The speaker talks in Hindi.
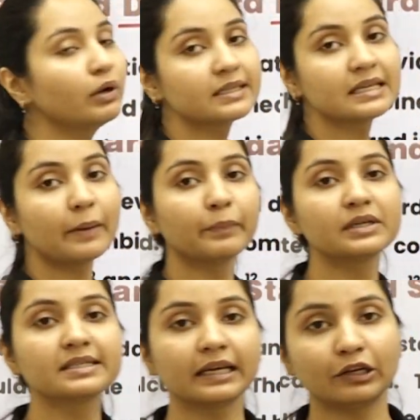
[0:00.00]
ना ऐसे
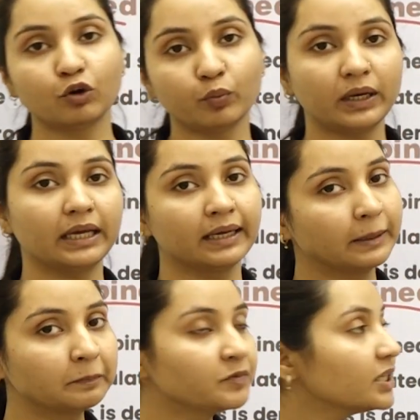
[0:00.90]
नंबर्स देखने को मिलेंगे
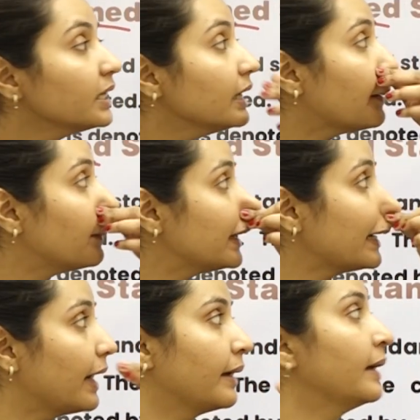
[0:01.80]
ठीक है ये नंबर
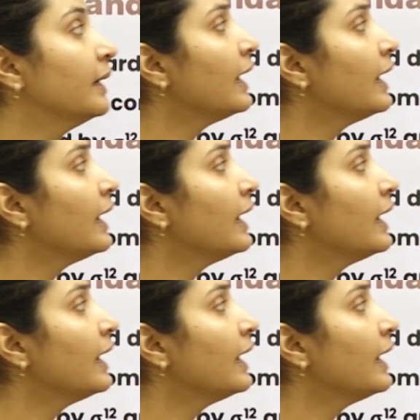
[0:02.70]
क्या है